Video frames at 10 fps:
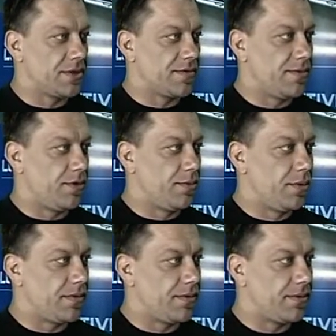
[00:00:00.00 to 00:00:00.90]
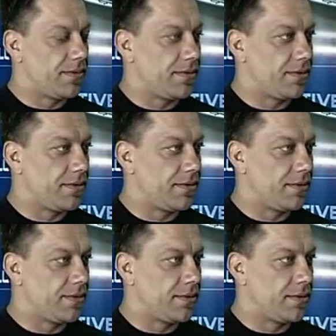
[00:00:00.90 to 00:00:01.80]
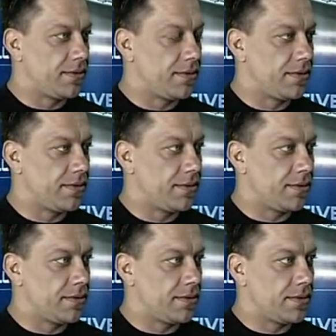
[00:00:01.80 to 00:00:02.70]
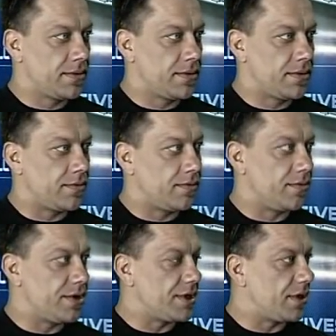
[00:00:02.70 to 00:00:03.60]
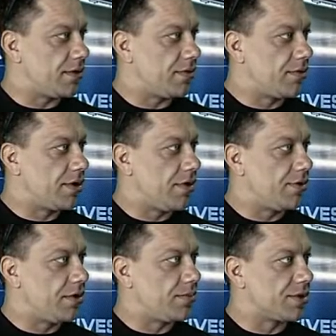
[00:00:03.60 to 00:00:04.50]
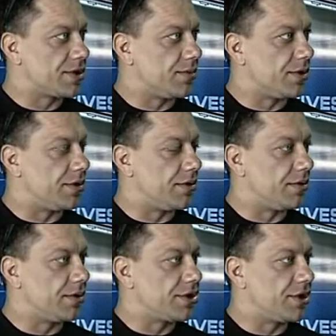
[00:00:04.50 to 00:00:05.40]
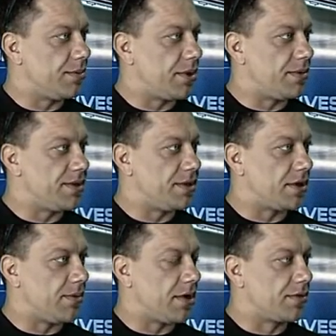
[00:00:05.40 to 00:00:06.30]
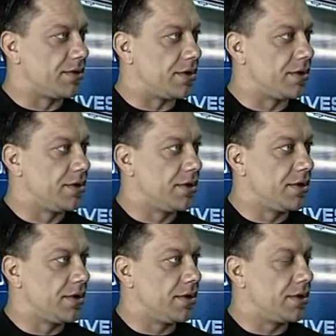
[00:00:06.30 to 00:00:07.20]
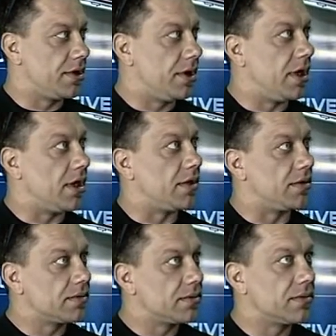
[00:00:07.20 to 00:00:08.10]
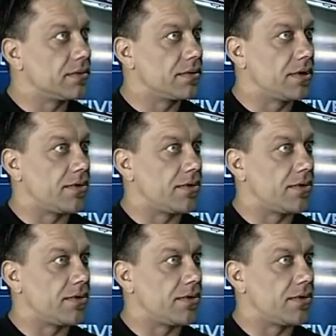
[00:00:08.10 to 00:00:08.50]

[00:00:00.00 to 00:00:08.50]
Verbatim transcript: Это, по-моему, ноу-хау. Я такого нигде не видел ну, не знаю, ноу-хау нет, просто мы решили приобрести это оборудование для того,